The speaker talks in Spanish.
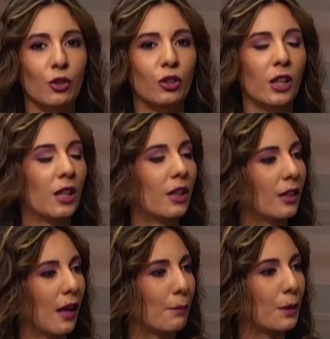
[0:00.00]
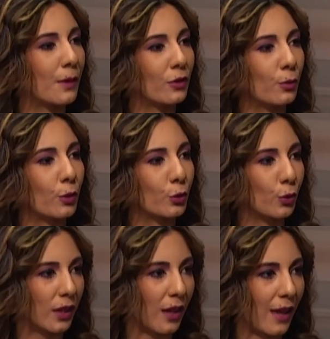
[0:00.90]
no tienen las mismas
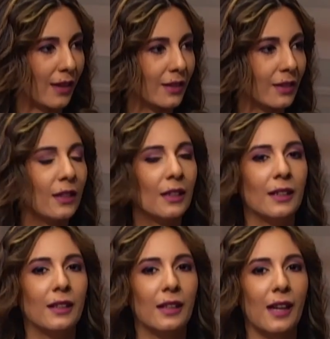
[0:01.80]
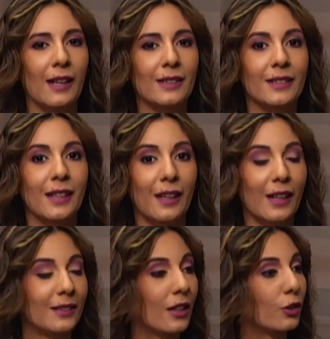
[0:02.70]
oportunidades de acceder
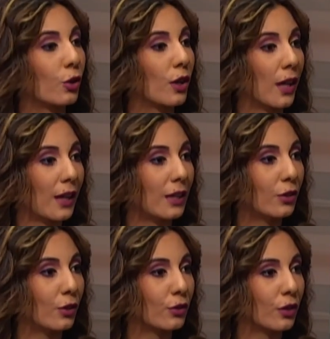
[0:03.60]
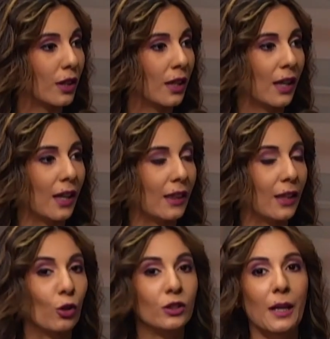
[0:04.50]
a ciertos créditos eh,
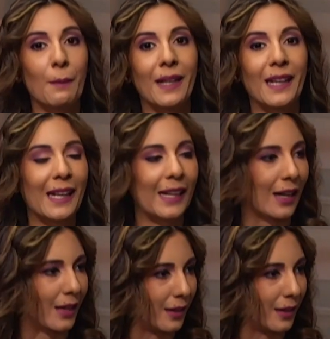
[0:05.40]
de otra manera